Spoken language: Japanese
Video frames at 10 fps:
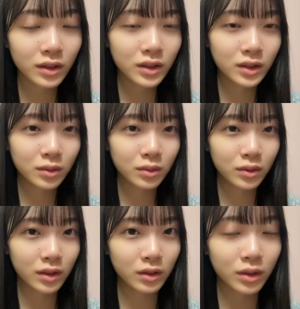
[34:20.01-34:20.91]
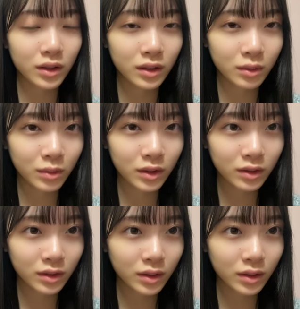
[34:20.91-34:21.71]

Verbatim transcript: 感じの雰囲気の方でもなく